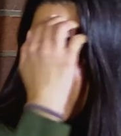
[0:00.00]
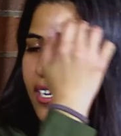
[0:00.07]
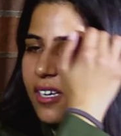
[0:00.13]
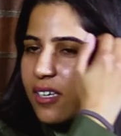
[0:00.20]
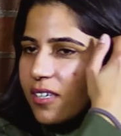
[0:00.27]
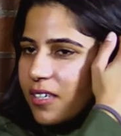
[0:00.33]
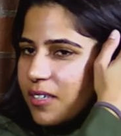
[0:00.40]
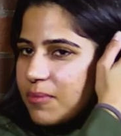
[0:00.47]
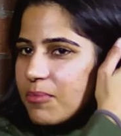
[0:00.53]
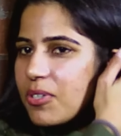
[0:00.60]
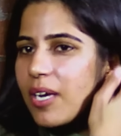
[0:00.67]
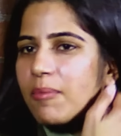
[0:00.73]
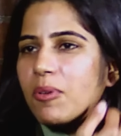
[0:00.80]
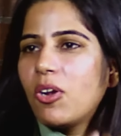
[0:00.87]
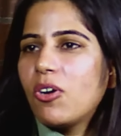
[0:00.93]
Uh, so
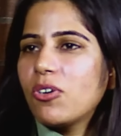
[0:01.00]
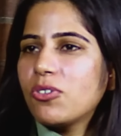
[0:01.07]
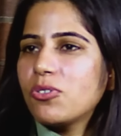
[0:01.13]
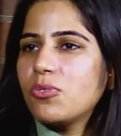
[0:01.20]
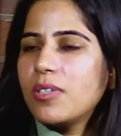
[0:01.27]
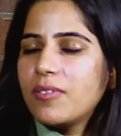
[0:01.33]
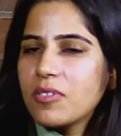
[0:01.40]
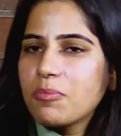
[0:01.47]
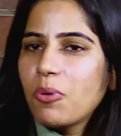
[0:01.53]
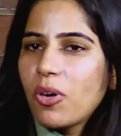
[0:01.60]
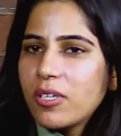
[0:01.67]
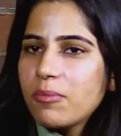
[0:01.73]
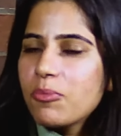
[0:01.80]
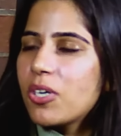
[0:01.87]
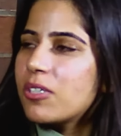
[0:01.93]
I belong to, I was
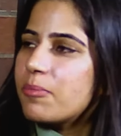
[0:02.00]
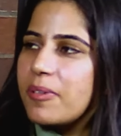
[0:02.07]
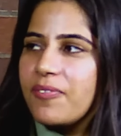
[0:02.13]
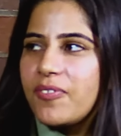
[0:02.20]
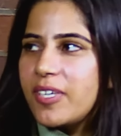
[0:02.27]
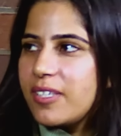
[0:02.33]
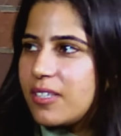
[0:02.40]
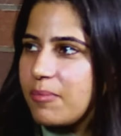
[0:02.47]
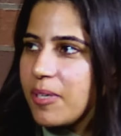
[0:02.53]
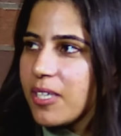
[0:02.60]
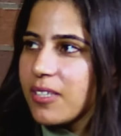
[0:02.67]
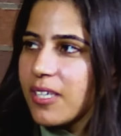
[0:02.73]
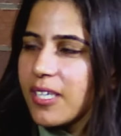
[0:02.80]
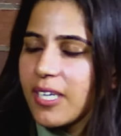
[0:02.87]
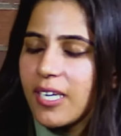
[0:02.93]
born and brought up in
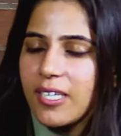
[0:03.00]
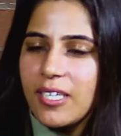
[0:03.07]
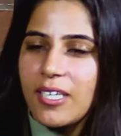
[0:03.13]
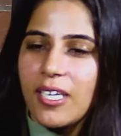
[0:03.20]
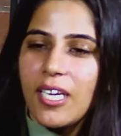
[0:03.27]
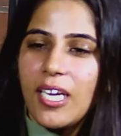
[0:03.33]
Faridabad, Haryana.